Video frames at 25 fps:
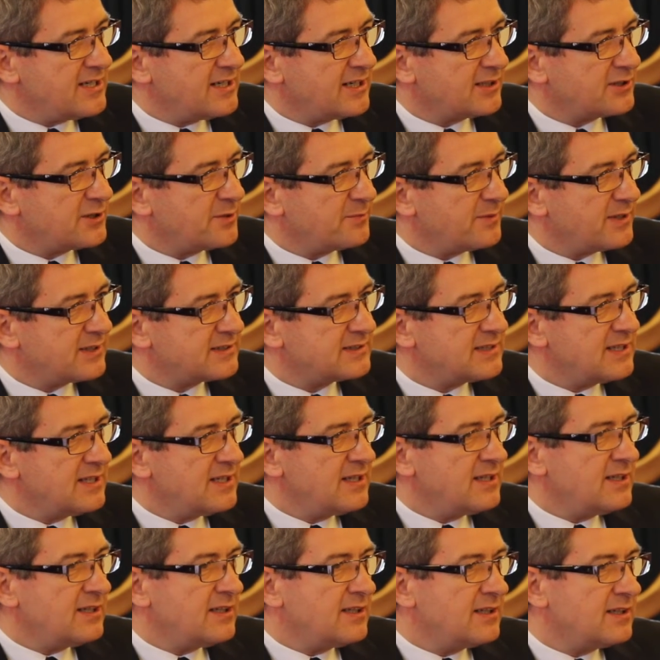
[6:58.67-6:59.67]
Natomiast
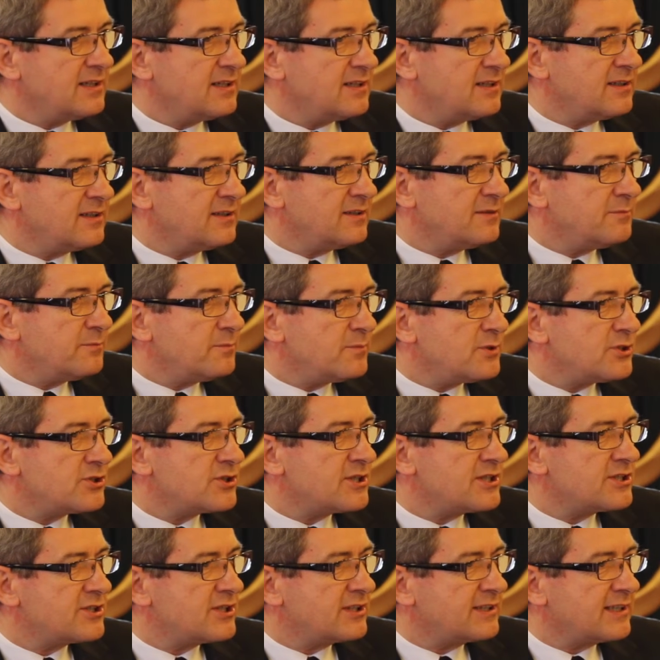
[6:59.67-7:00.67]
e,
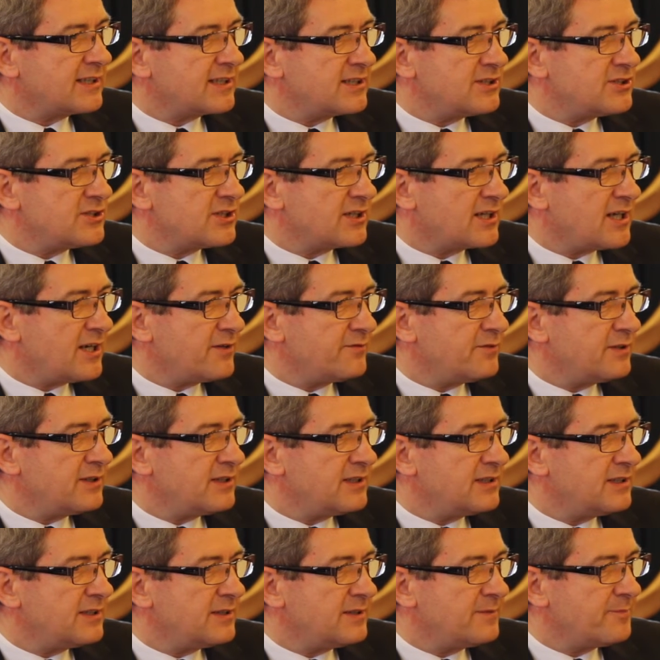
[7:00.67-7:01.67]
myślę, że taki
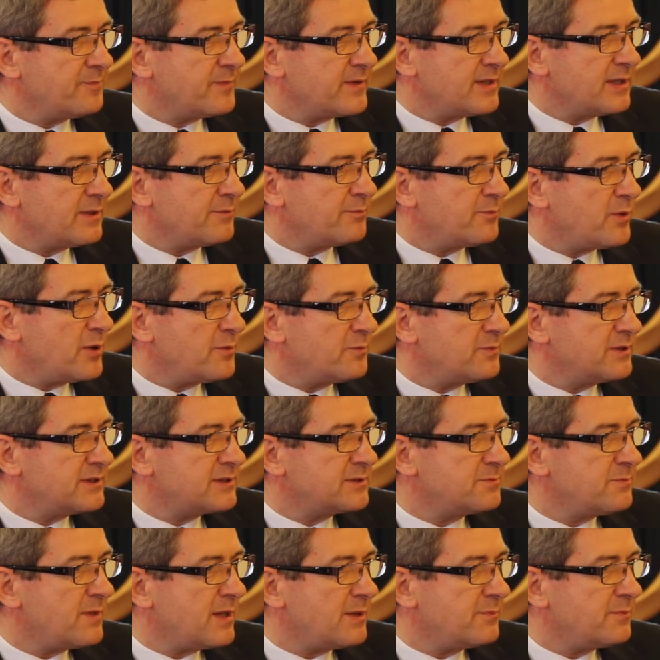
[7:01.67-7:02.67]
ciekawy
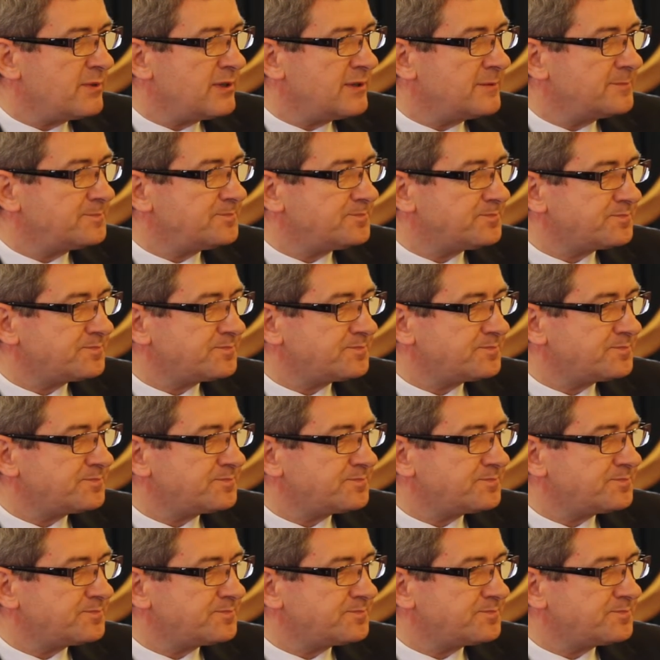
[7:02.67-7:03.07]
pomysł mamy,